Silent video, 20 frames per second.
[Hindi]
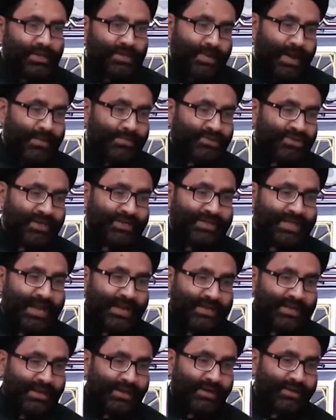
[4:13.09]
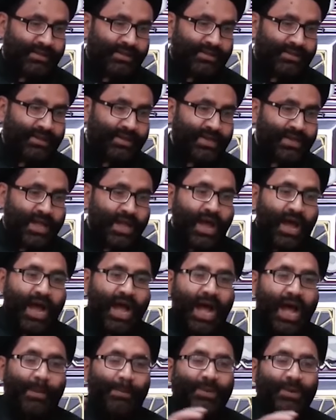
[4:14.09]
इमाम सजदा किया करते थे
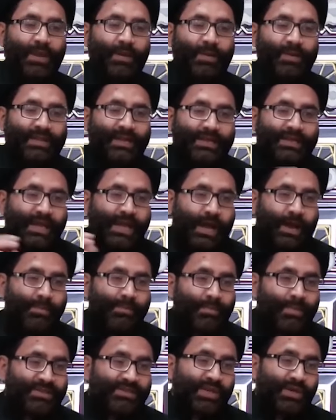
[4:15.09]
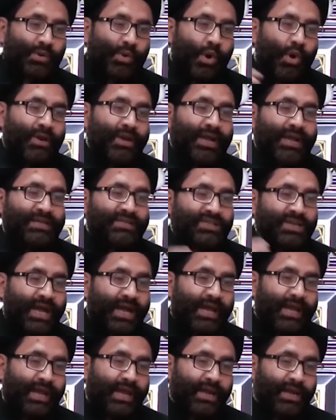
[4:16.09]
आप ये बताइए हम में से कौन
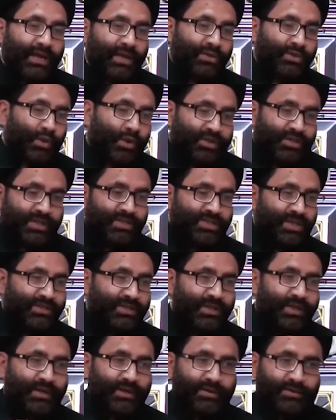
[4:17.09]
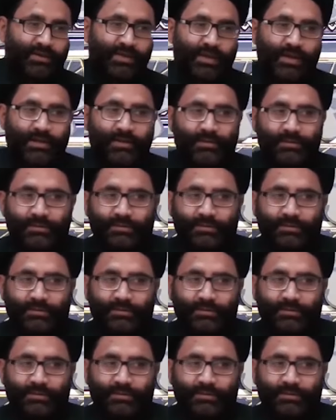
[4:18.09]
ऐसा है जो इतने सजदे करता